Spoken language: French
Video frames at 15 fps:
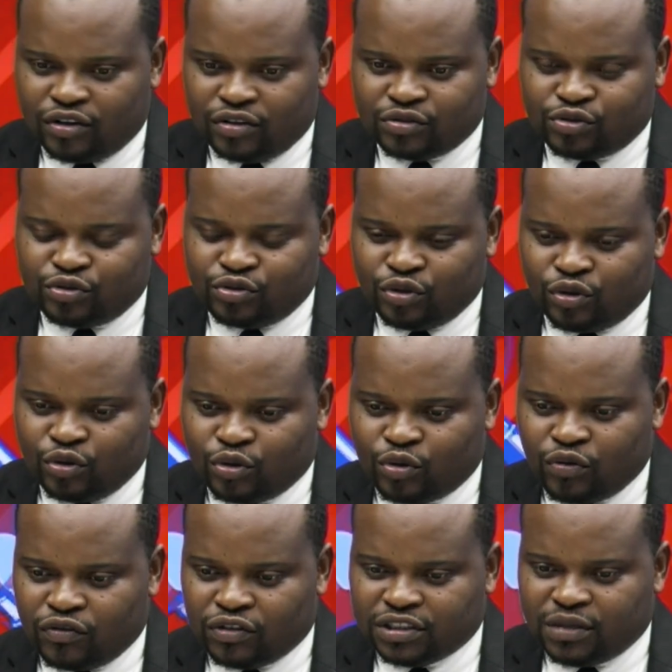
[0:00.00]
sur le
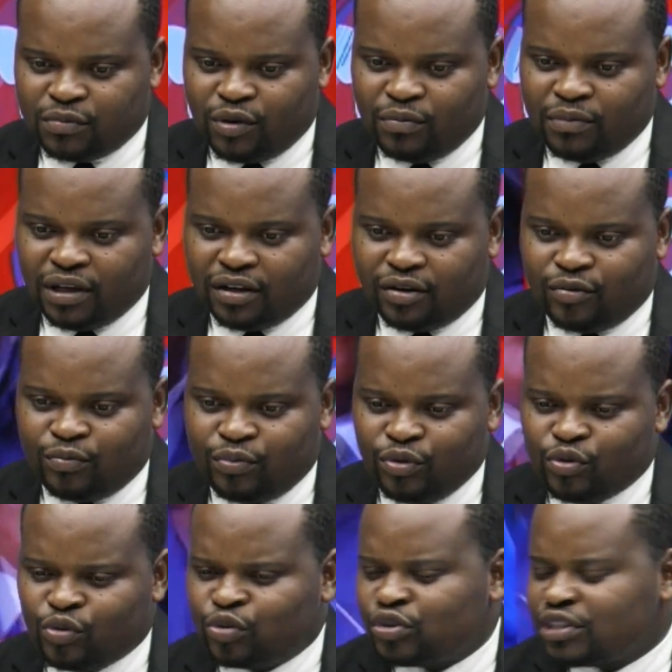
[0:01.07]
gouvernement, mais on peut
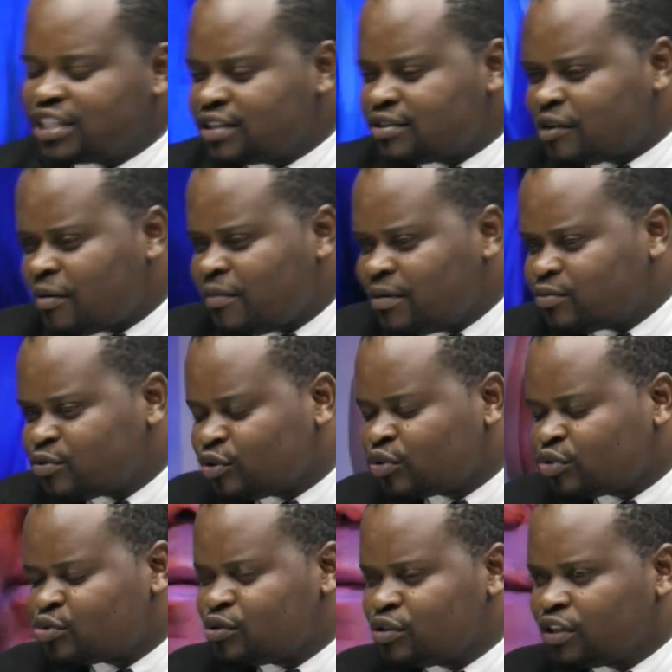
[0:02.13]
aussi quand même se réjouir